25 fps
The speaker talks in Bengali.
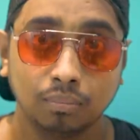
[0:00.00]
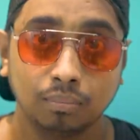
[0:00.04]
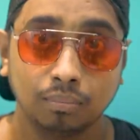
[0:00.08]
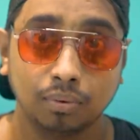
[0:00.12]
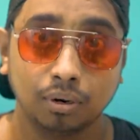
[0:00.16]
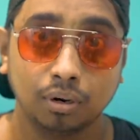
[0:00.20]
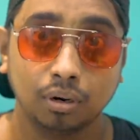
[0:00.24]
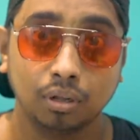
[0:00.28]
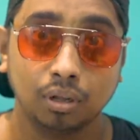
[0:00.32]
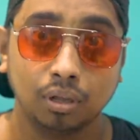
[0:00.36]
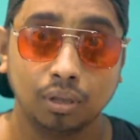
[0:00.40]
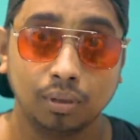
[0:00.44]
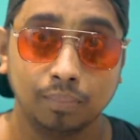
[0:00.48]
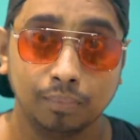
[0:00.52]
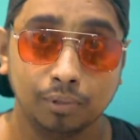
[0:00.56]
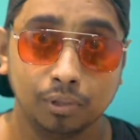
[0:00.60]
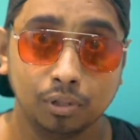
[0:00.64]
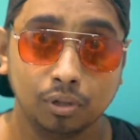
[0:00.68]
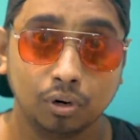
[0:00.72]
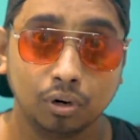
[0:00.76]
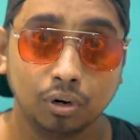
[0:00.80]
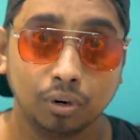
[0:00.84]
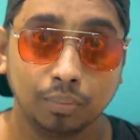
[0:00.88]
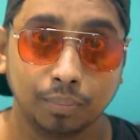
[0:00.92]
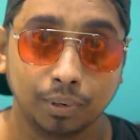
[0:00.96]
মানে
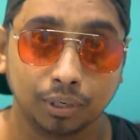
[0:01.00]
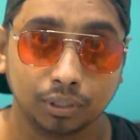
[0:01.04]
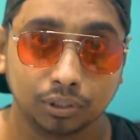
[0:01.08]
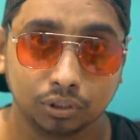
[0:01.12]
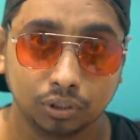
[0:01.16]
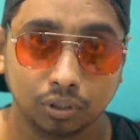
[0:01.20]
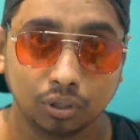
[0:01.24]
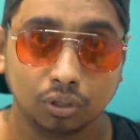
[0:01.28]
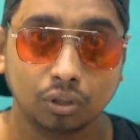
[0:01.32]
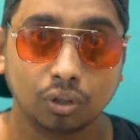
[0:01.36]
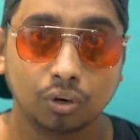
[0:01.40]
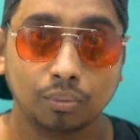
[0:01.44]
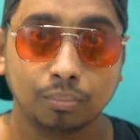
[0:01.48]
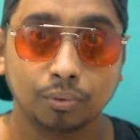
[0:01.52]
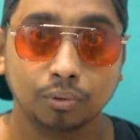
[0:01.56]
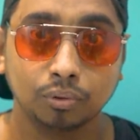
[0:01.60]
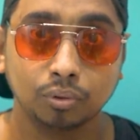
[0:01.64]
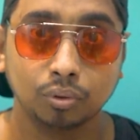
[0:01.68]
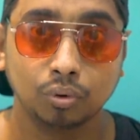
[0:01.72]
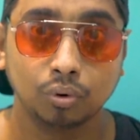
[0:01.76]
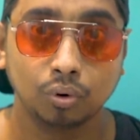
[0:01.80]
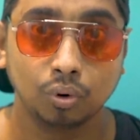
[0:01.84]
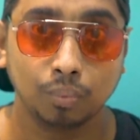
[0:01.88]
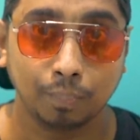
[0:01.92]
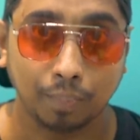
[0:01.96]
হেমিলনের বাসিওয়ালার
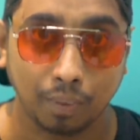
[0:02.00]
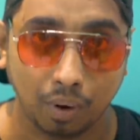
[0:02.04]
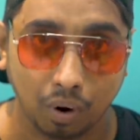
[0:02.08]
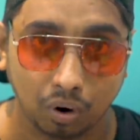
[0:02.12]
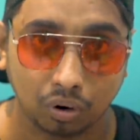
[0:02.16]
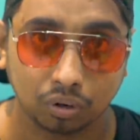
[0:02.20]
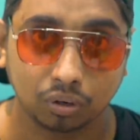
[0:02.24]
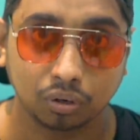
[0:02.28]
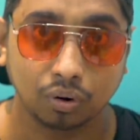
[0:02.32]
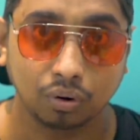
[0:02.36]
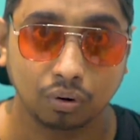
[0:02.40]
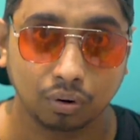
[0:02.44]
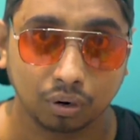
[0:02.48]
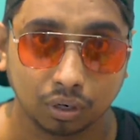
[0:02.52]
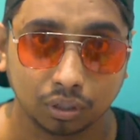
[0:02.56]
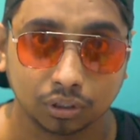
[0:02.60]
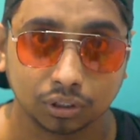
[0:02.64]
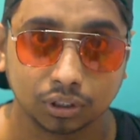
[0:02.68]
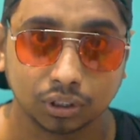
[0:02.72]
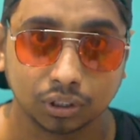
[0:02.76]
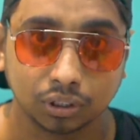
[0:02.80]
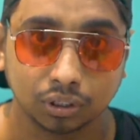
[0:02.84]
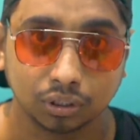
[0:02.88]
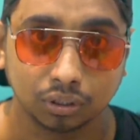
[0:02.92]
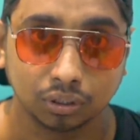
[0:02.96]
মতো কোনো পাওয়ার টাওয়ার
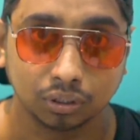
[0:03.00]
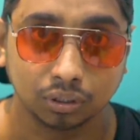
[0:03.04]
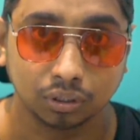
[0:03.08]
আছে